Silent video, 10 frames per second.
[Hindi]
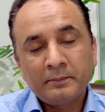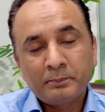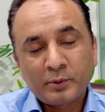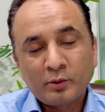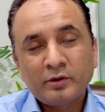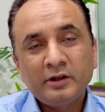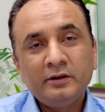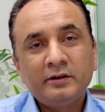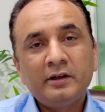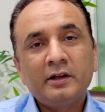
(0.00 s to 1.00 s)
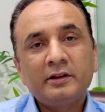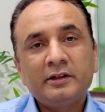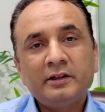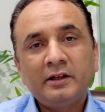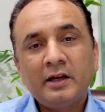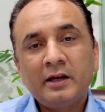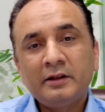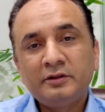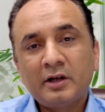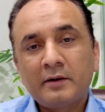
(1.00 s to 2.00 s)
प्रोटीन्स निकलती
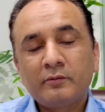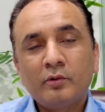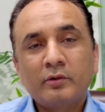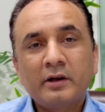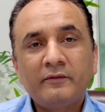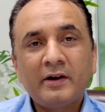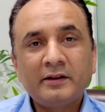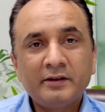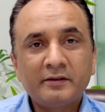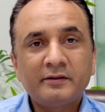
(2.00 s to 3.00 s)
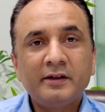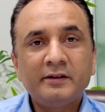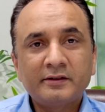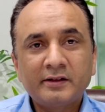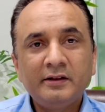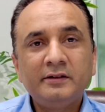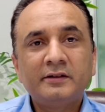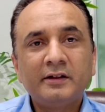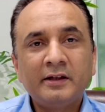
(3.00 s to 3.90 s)
हैं जानवरों के फैदर से स्किन से